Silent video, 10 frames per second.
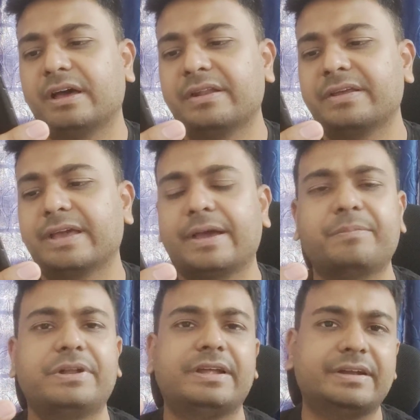
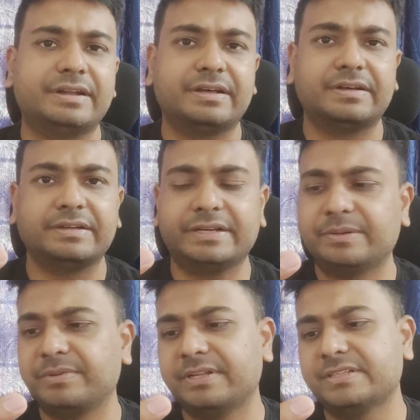అన్క్యాప్డ్ అండ్
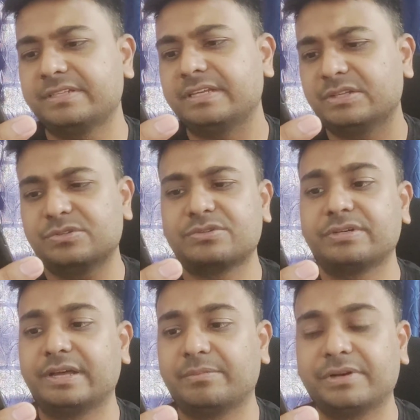ఇండియన్ ప్లేయర్స్ ఇంకా
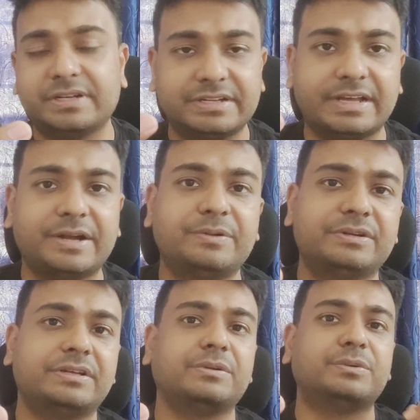చూసుకుంటే అంబాటి రాయుడు
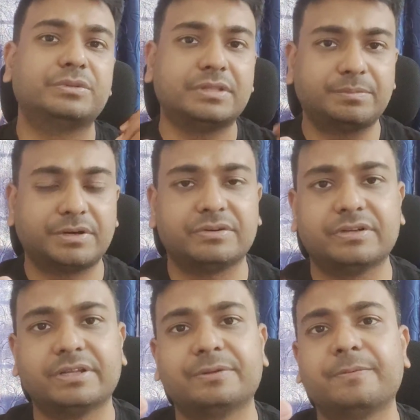ఉన్నారు ఉత్తప్ప
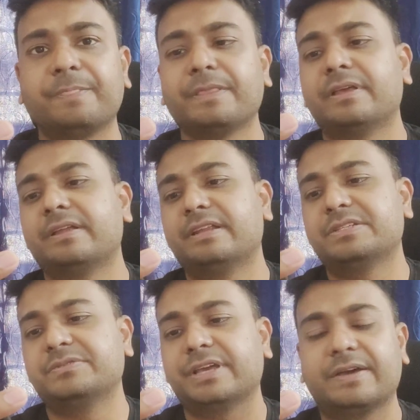ఉన్నారు
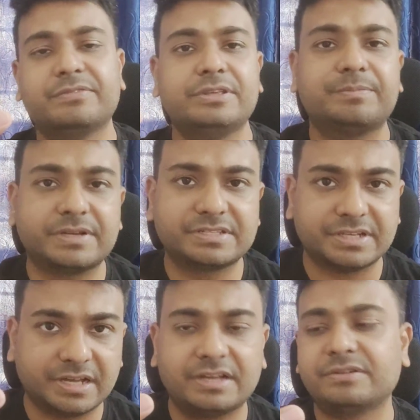నెక్స్ట్ వీ హ్యావ్ దీపక్
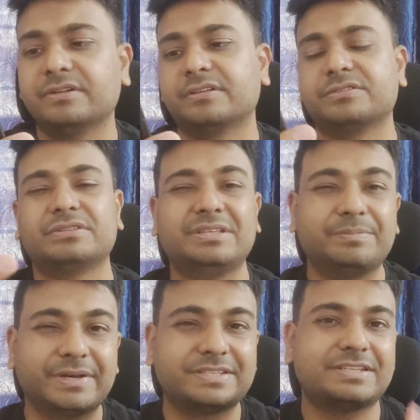చాహర్ ఉన్నారు సో
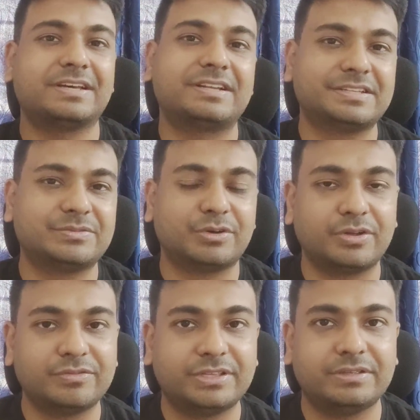దీపక్ చాహర్ ఈజ్ వన్
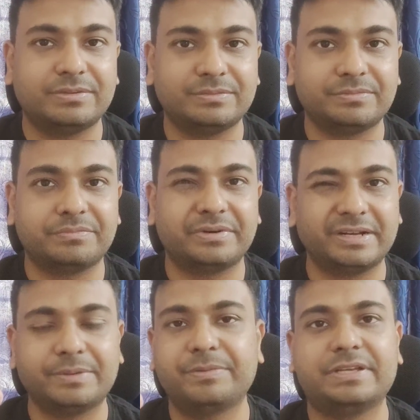ఆఫ్ ది
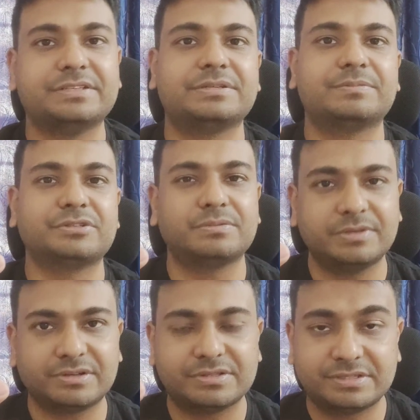బ్రిలియంట్ పిక్ అని చెప్పొచ్చు
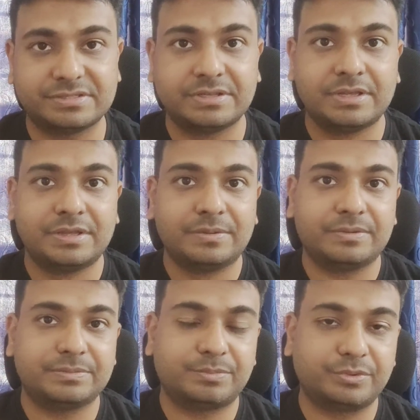బికాస్ ఈస్
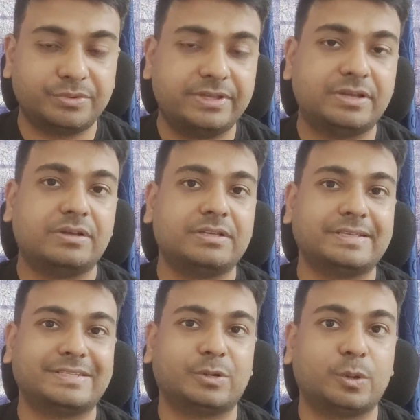ప్రూవింగ్
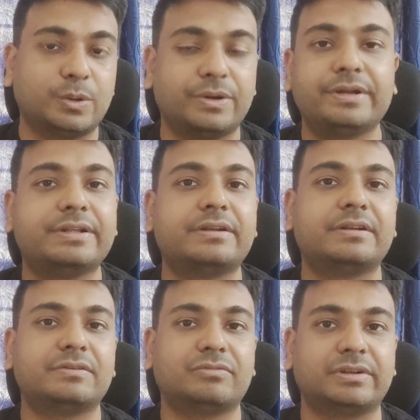యాజ్ అన్ ఆల్రౌండర్
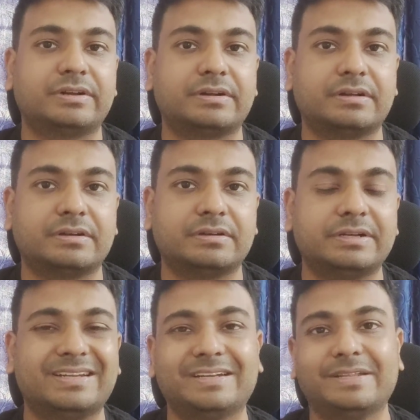ఫర్
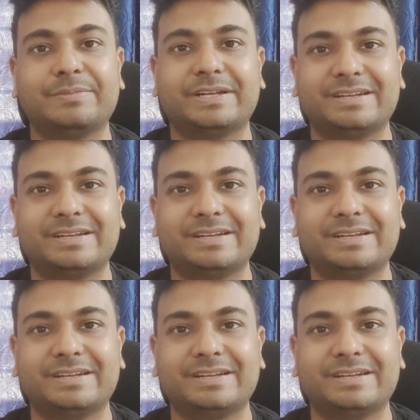ఇండియన్ టీమ్